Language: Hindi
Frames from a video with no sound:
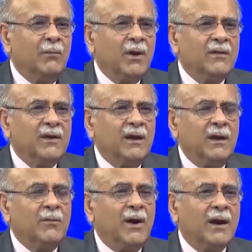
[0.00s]
बिकॉज
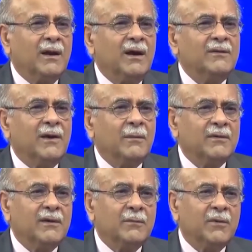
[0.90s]
देखिए इमरान खान साहब
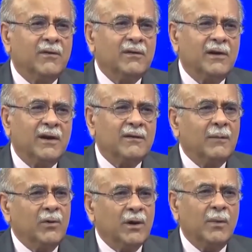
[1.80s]
के साथ परवेज़ लाई
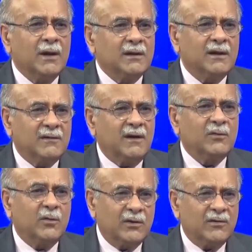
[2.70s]
साहब को एक बात का
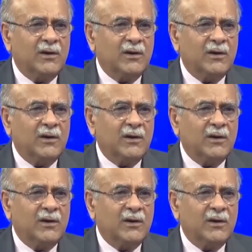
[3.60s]
एहसास होना